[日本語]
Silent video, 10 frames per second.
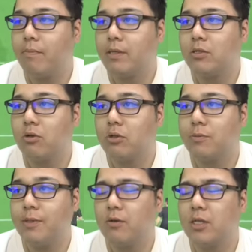パスの
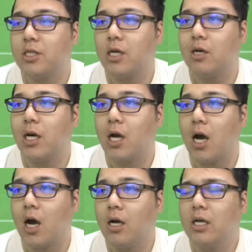スピードが違うか
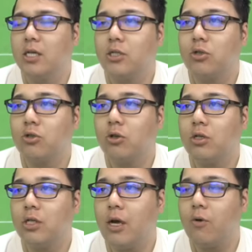ら、初
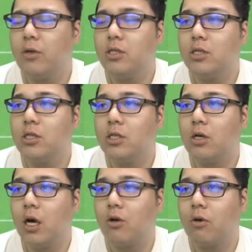速で追いつい、
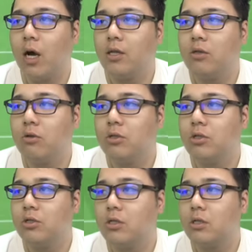あの、反応
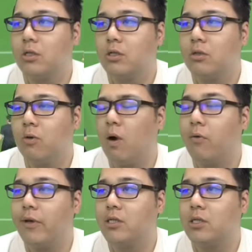するのは
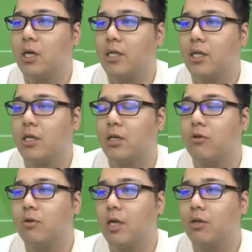オフェンスだけなんだけ
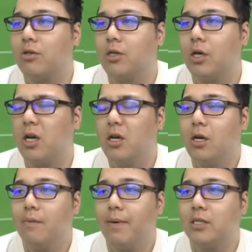ど、結局、
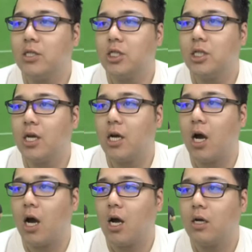パス自体
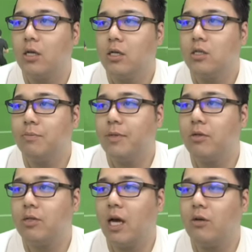が、
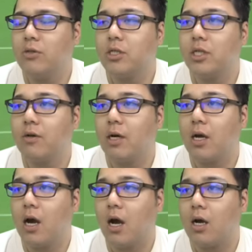スピードダウンしちゃうか
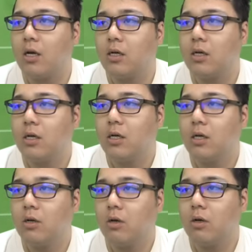ら、
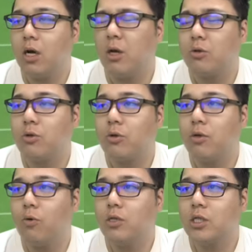あの、それ
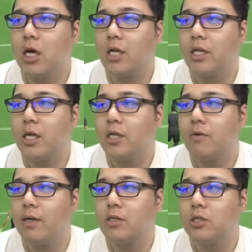で追いつかれて
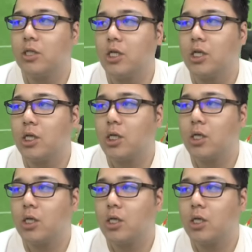ディフェンスに